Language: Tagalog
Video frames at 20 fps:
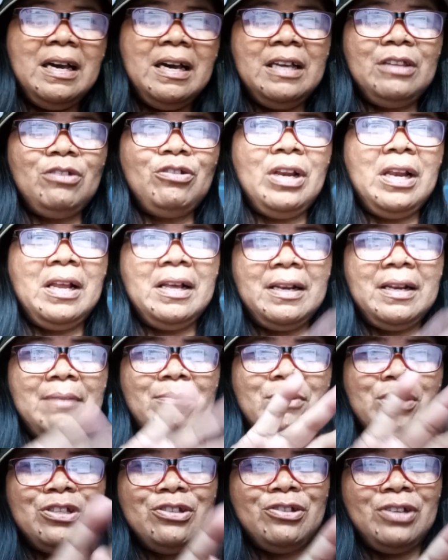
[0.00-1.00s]
Ito na lang
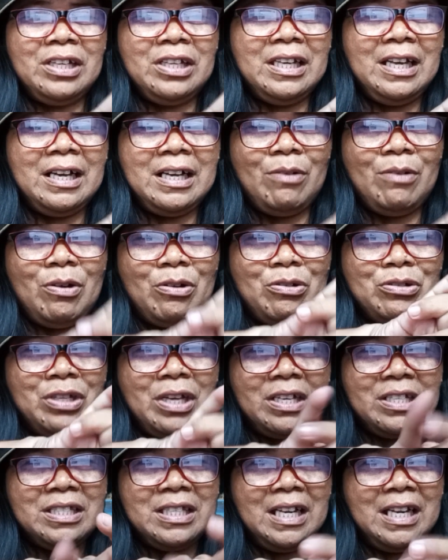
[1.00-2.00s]
remedyo na ginagawa ko
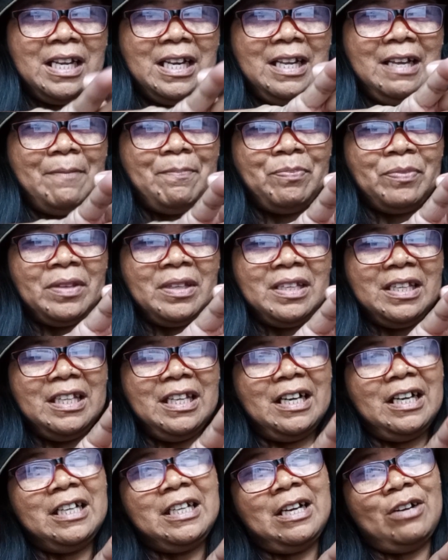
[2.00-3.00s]
sa akin sarili.
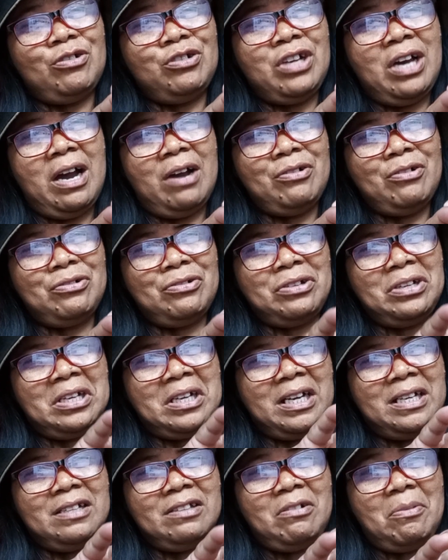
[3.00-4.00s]
Ginagudahagod ko
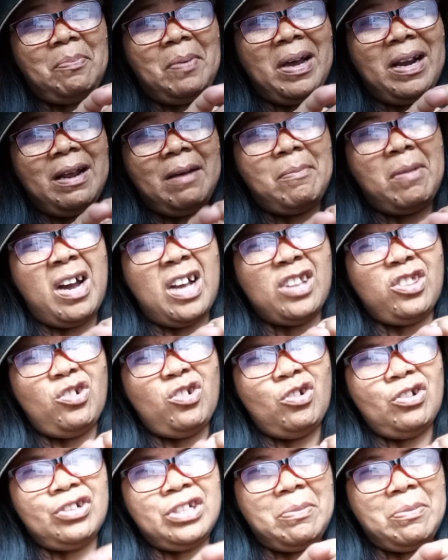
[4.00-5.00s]
ng ganito para
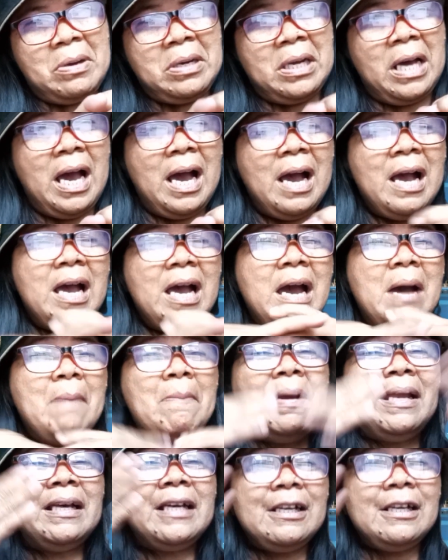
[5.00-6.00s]
makatulong, di ba? Naka,
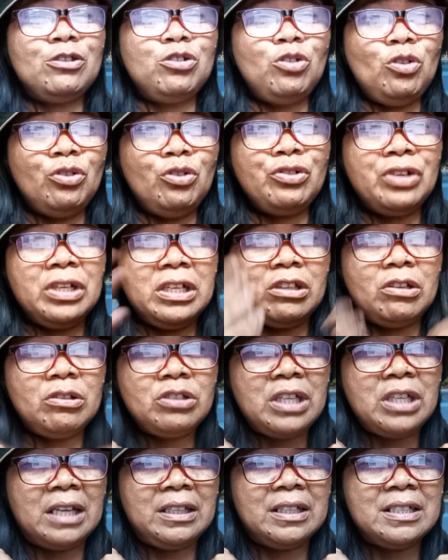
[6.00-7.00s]
malaking tulong din ito
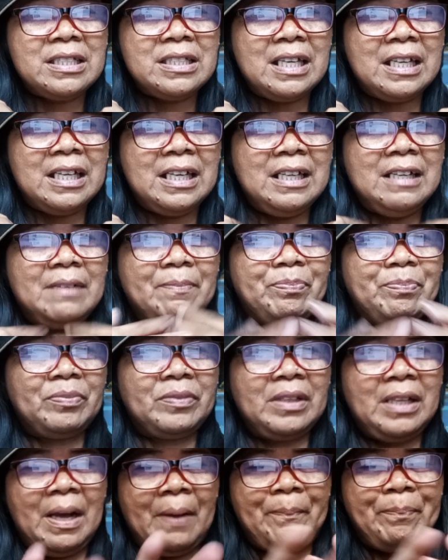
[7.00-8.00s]
sa ating sarili.
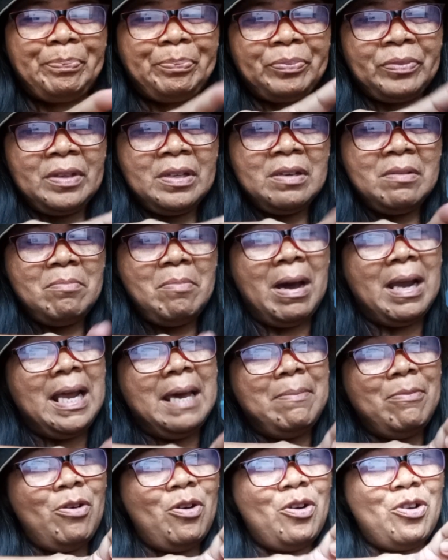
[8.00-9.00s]
Na,
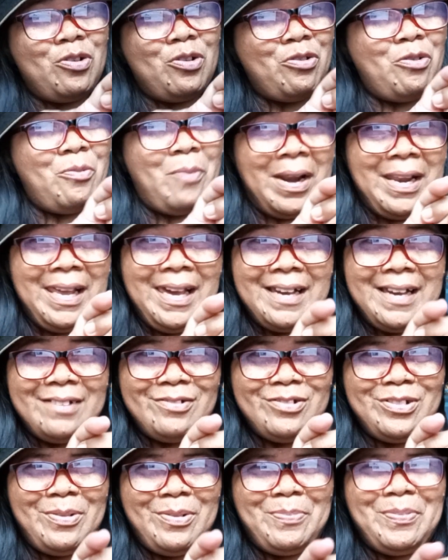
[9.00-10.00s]
Malay mo, gumali,
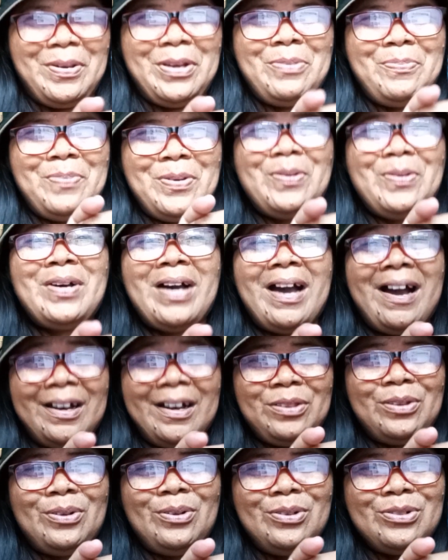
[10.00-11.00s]
eh, di ba? Pero, pero
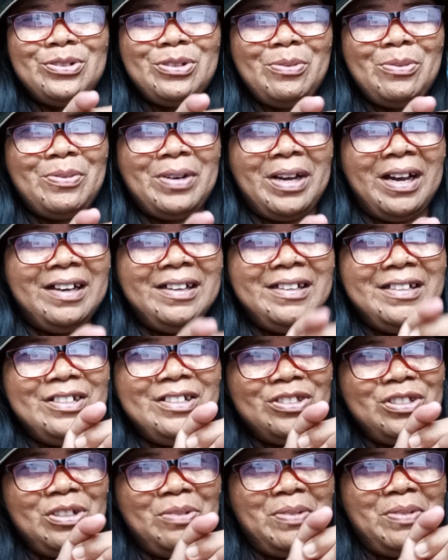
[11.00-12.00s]
nakakatulong sobra.
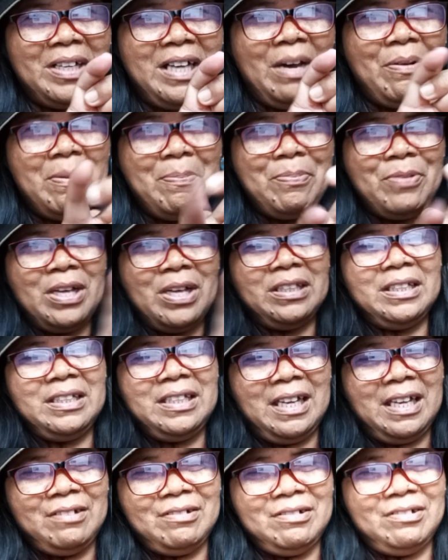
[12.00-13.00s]
Sobra. Gawin pa
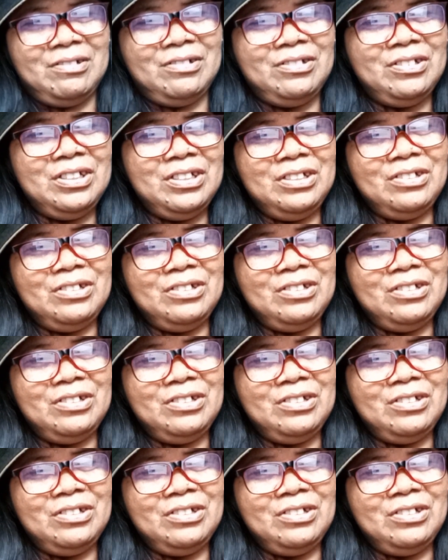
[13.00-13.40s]
natin yan, oh.